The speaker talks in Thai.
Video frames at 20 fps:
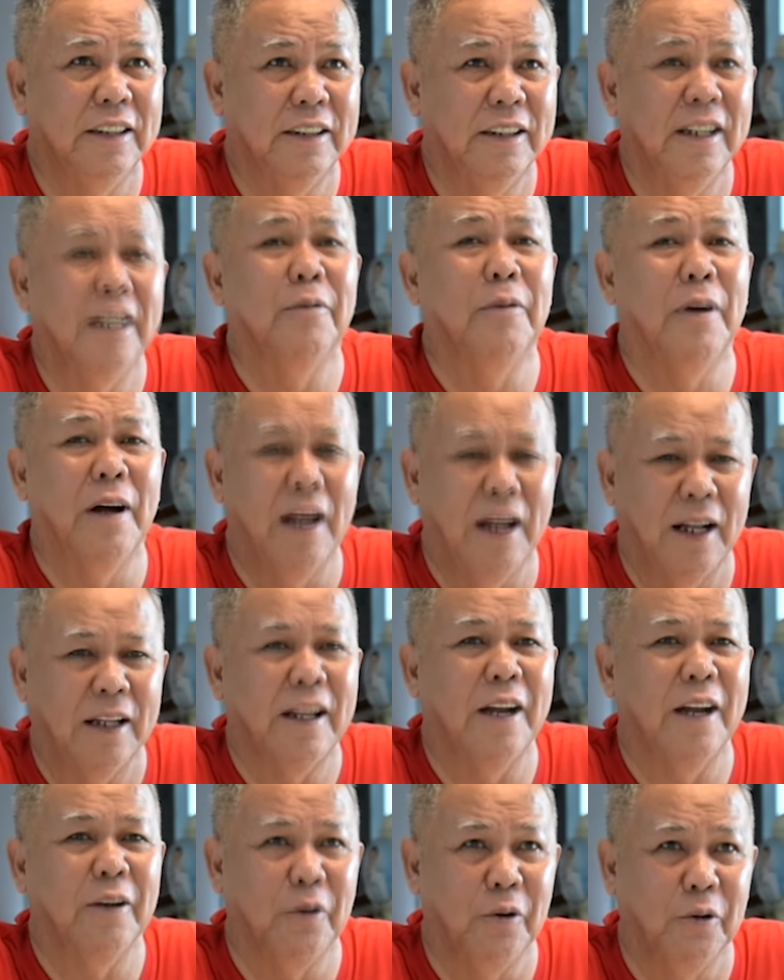คิดว่า
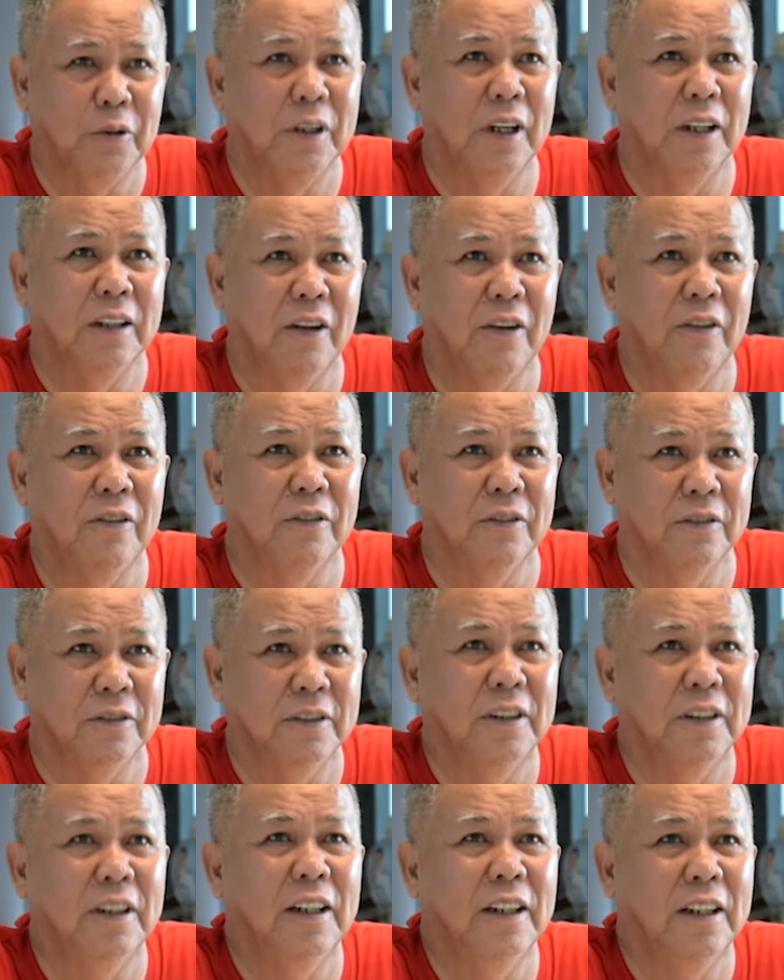ท่านคงจะต้อง
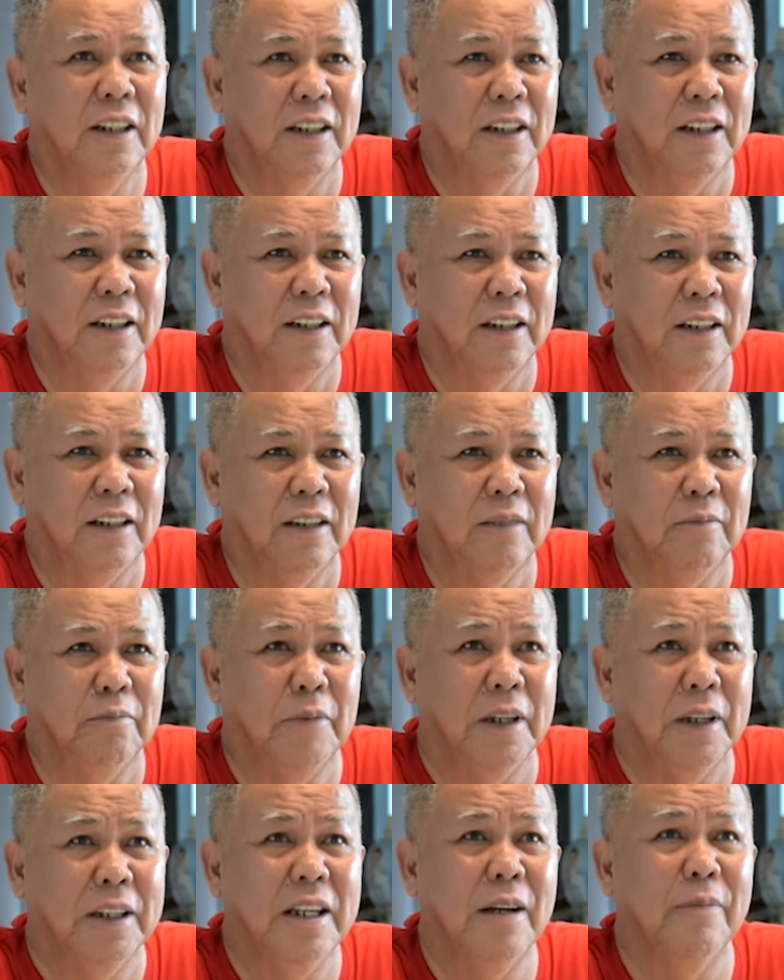
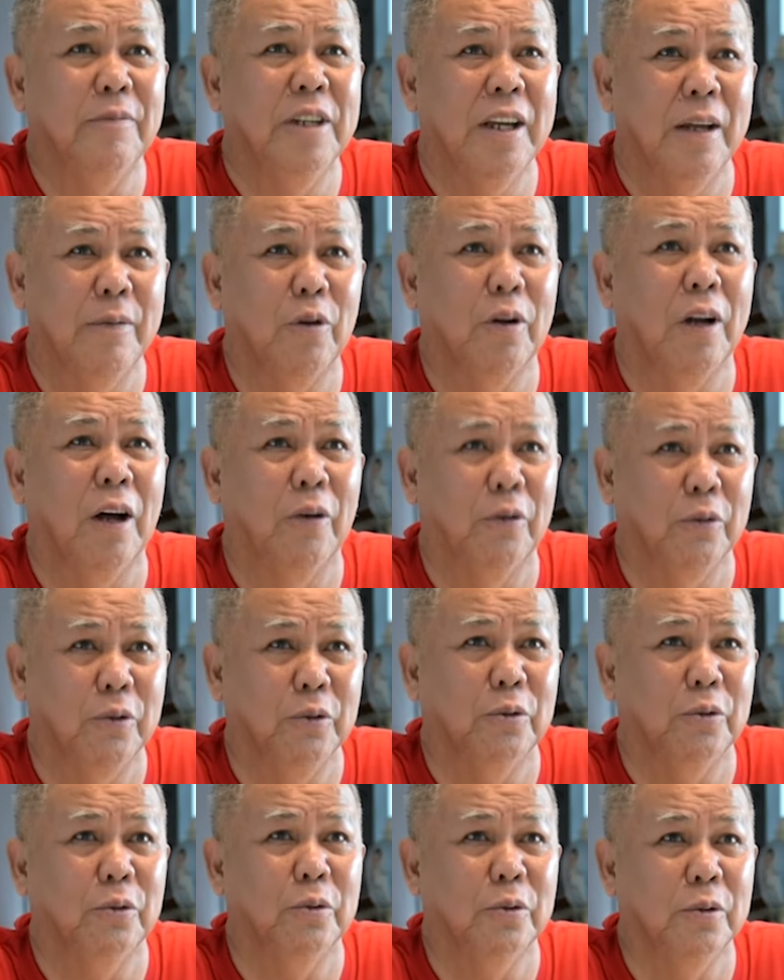มาเยี่ยมเยียนพวกเราอ
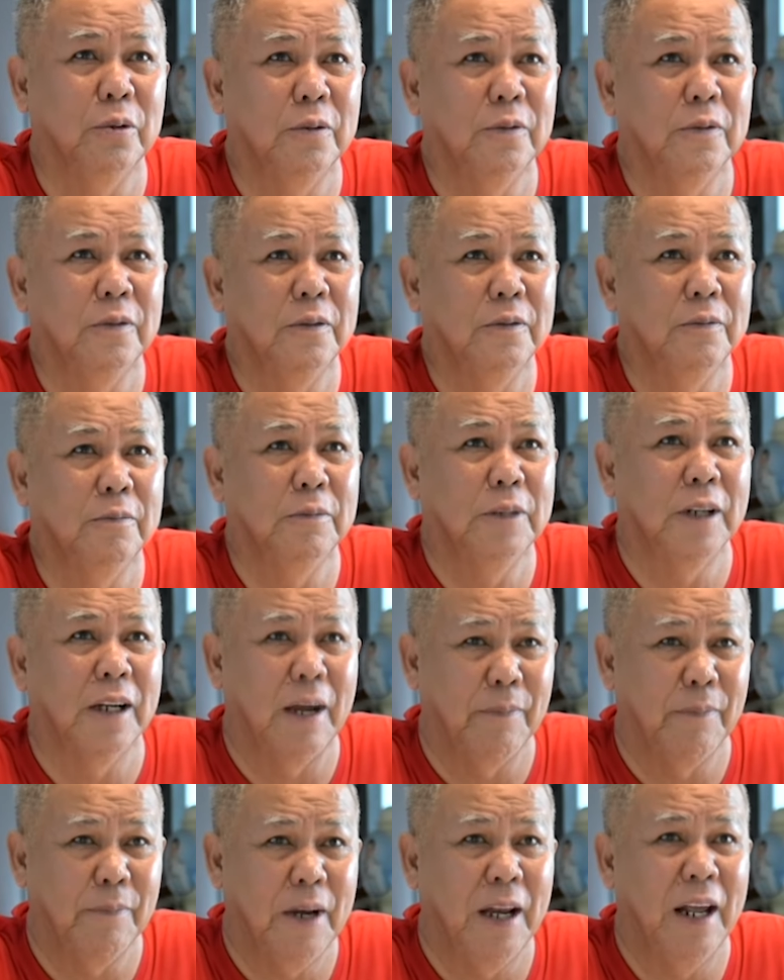ยู่เมื่อ
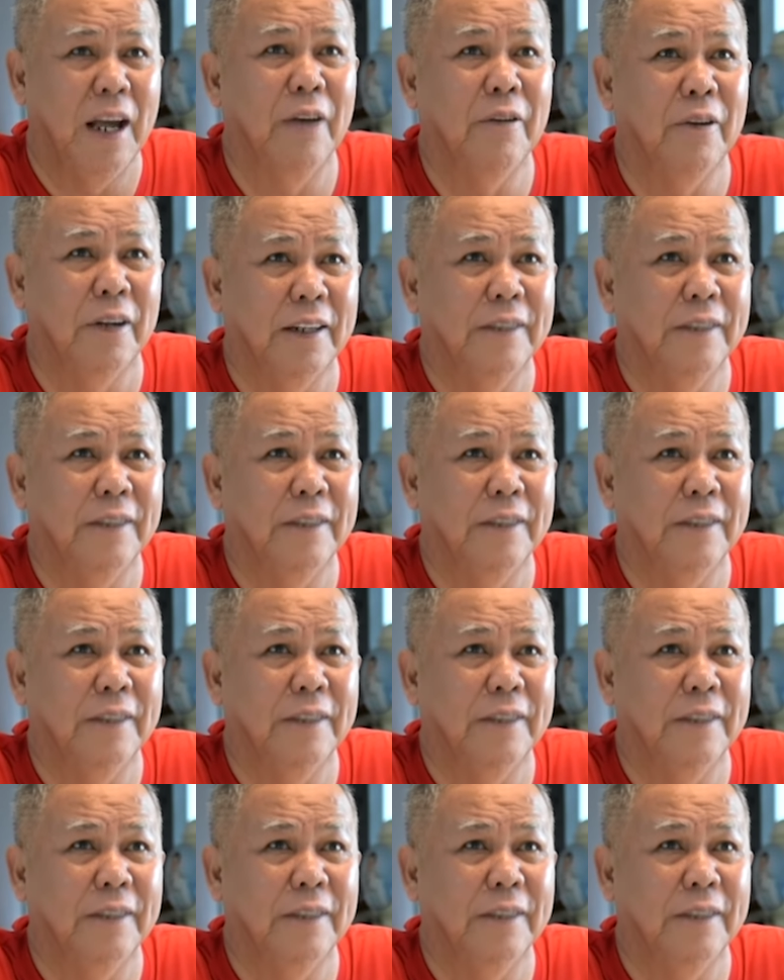กลับมาแล้ว